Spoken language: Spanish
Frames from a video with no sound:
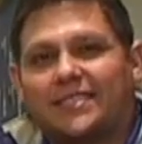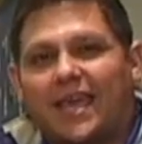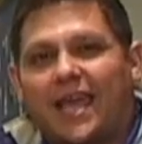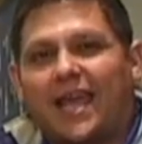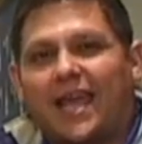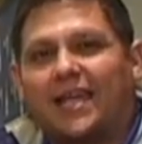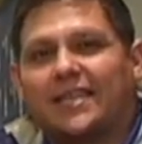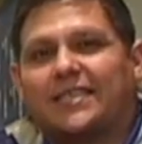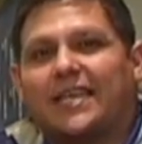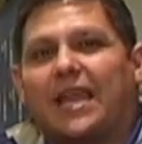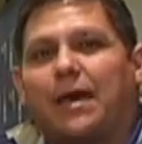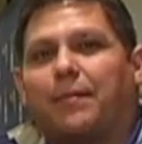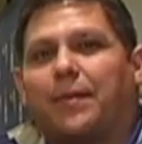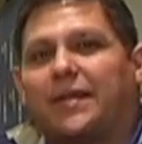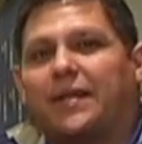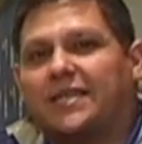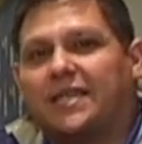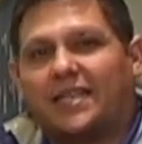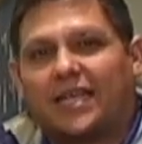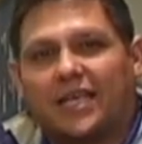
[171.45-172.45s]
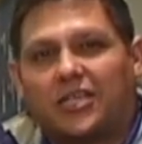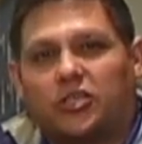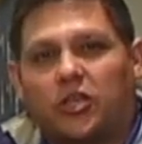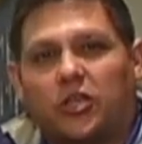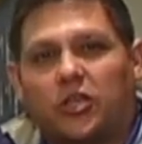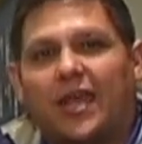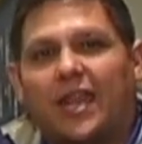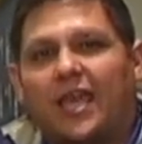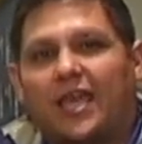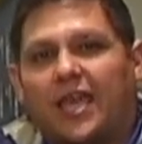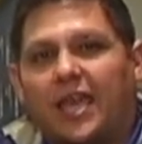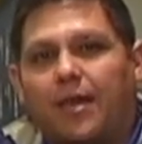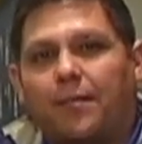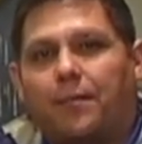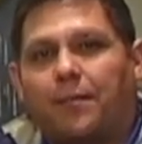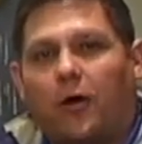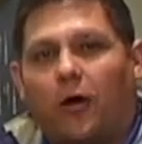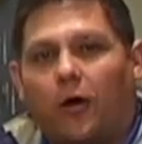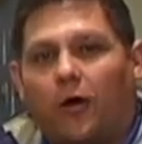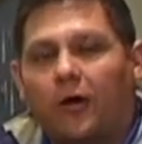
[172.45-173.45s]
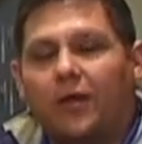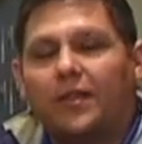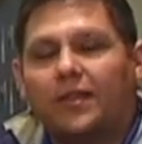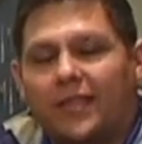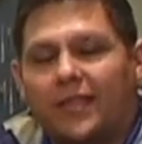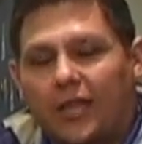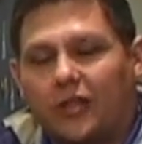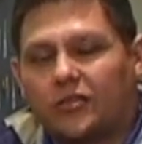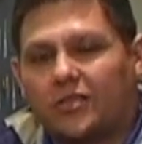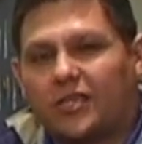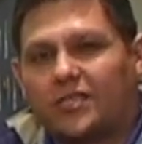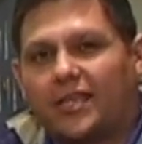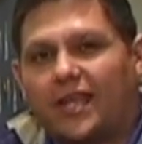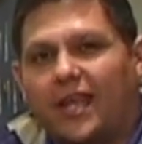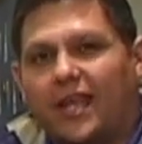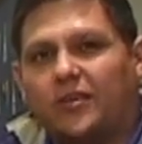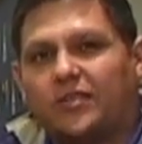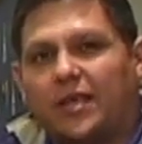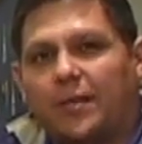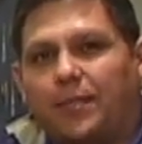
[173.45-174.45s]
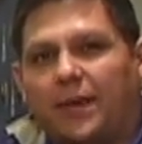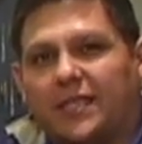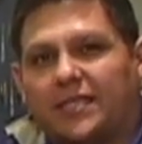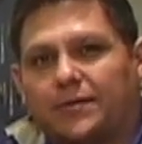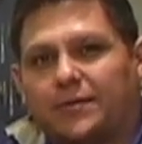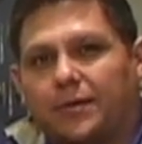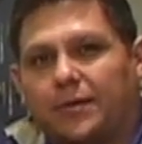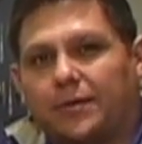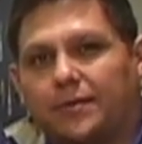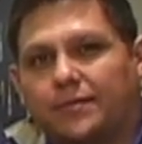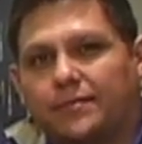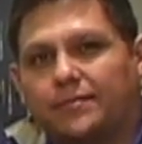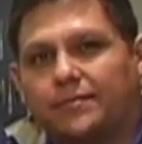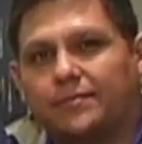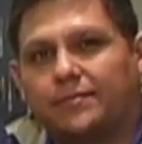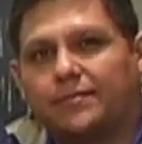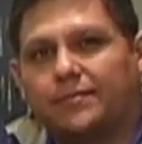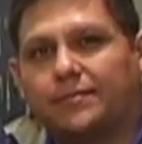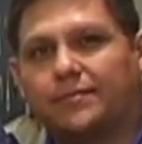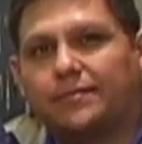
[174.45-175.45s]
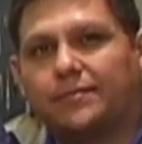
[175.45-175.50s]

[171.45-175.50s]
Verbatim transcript: Texas, en la presentación del equipo de los aceleros de Pittsburgh.